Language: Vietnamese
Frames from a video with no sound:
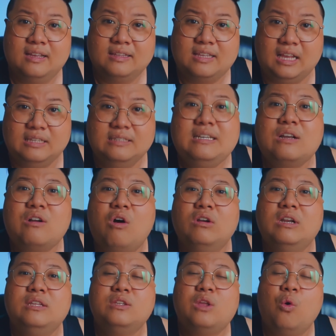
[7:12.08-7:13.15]
thỉnh cái
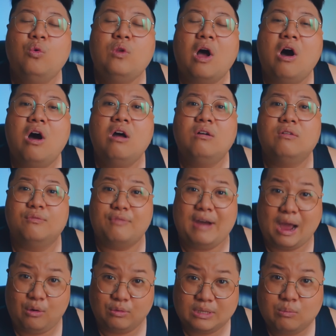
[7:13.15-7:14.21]
con linh thú đó
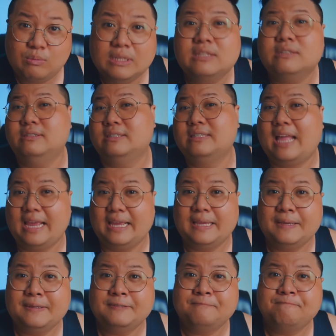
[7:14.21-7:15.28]
vào trong cái tượng này
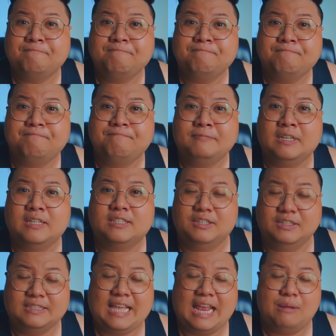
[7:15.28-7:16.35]

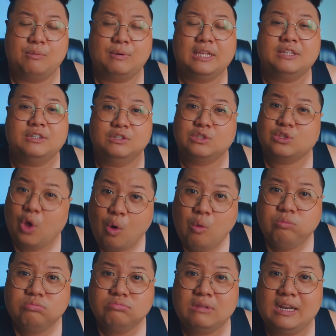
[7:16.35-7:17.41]
tượng này là một cái tượng
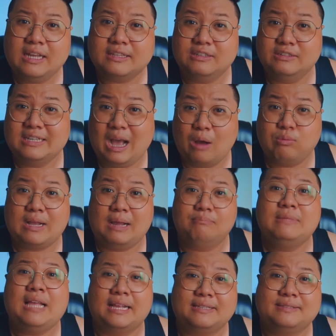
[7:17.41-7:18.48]
tốt nó là tượng ngọc
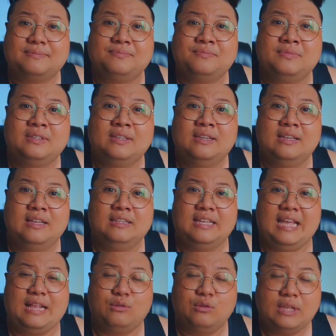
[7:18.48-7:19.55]
cẩm thạch
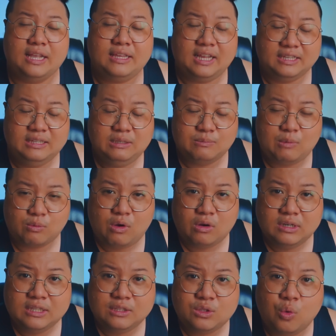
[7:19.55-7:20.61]
thì anh có thể thỉnh được một
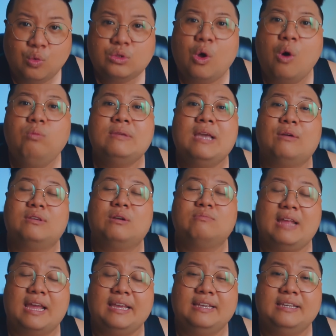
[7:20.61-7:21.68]
con linh thú tốt vào trong
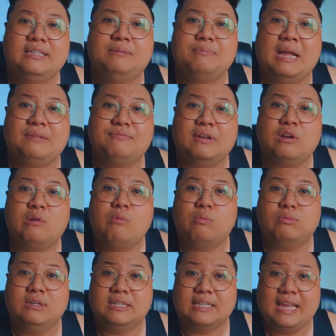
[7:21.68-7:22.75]
này nhưng mà anh phải có
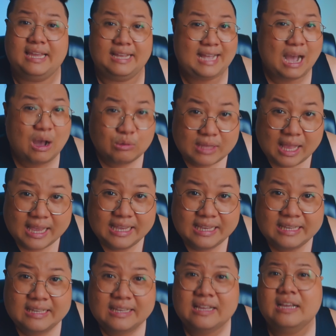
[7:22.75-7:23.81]
một người thầy cao tay
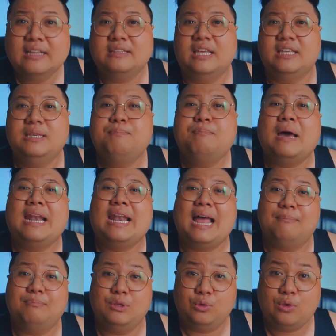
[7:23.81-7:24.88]
để giúp anh
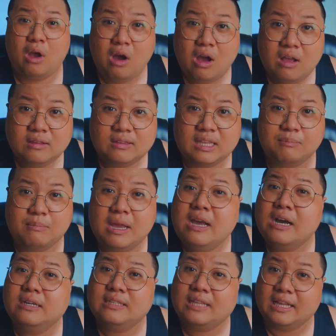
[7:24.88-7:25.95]
làm điều đó thì mới
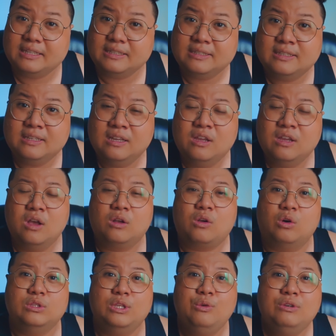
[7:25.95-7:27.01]
hưng thịnh
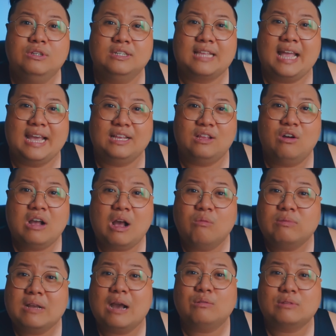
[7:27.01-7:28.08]
còn nếu người thầy đó
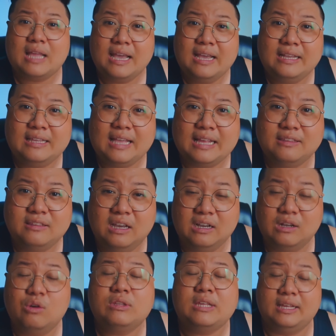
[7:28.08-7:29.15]
không cao tay thì anh
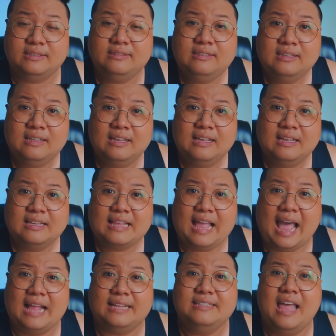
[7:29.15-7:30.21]
đừng có thỉnh
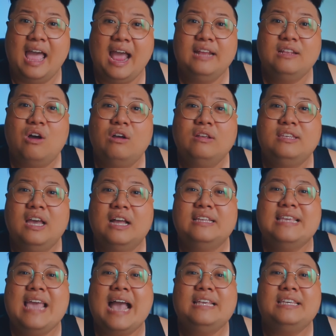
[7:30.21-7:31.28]
thà anh để nó
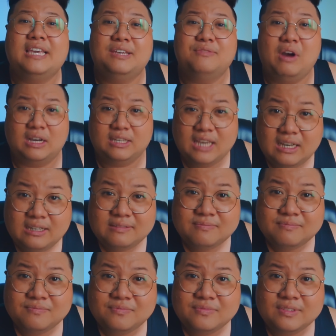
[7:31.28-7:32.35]
trên giá trị vật chất
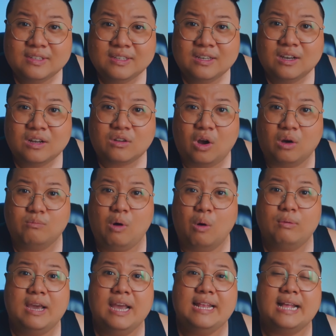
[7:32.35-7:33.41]
còn
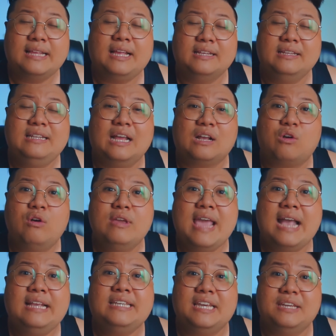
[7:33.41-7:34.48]
một khi đã thỉnh là có
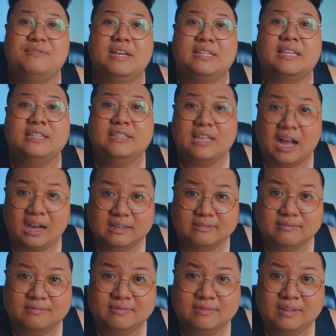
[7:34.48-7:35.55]
giá trị về tinh
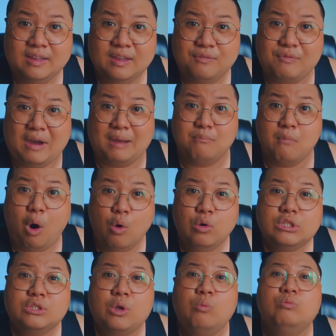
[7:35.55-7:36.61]
thần và bổ
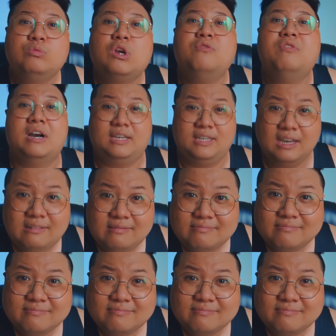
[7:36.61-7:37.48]
sung cho vật chất